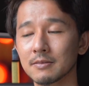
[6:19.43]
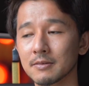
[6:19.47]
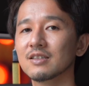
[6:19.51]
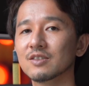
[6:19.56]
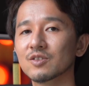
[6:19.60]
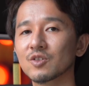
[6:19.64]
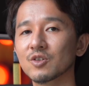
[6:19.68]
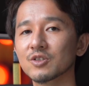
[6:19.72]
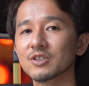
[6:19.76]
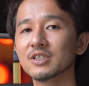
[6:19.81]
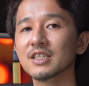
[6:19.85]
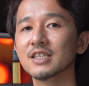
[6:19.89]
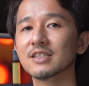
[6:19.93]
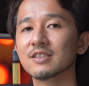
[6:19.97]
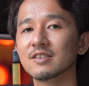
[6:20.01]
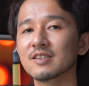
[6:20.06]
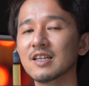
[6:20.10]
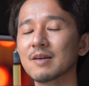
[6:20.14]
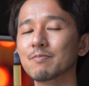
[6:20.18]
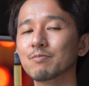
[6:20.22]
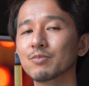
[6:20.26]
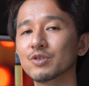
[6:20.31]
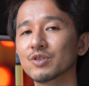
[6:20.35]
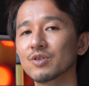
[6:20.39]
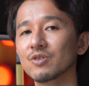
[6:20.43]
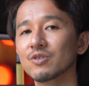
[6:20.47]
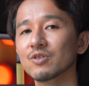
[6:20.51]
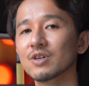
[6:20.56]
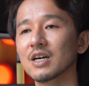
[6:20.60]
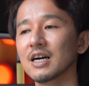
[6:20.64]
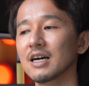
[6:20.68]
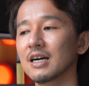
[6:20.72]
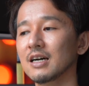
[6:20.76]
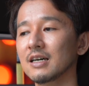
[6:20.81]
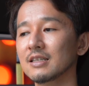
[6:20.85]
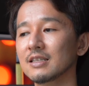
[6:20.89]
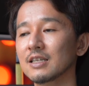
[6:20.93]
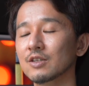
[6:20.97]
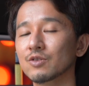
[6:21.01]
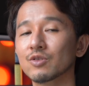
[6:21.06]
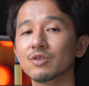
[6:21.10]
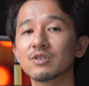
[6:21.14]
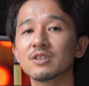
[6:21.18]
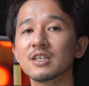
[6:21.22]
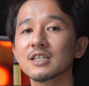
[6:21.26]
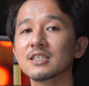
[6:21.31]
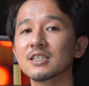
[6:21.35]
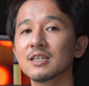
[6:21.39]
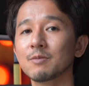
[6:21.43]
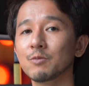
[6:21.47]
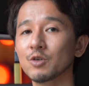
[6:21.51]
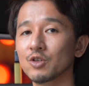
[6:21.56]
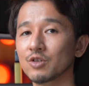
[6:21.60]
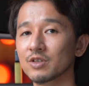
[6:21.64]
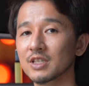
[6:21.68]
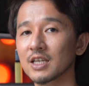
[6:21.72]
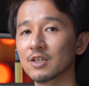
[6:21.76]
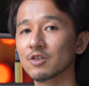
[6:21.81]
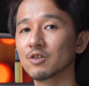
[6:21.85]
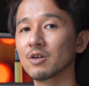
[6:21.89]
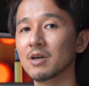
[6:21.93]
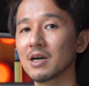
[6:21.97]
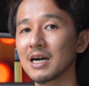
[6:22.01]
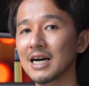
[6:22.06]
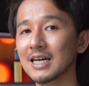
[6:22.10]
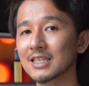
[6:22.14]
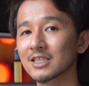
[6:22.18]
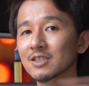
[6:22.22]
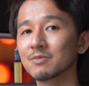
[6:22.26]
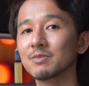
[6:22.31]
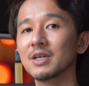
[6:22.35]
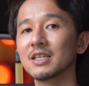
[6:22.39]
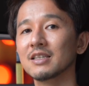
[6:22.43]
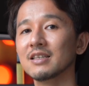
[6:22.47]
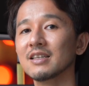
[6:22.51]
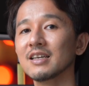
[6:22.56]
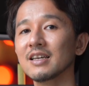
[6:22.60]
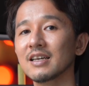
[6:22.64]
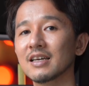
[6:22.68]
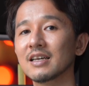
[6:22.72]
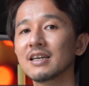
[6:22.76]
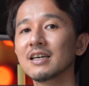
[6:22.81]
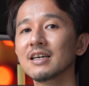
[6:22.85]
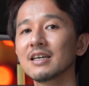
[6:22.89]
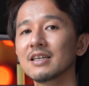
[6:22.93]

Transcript: そしてスナップ動画で撮ってきたものを例えば集めて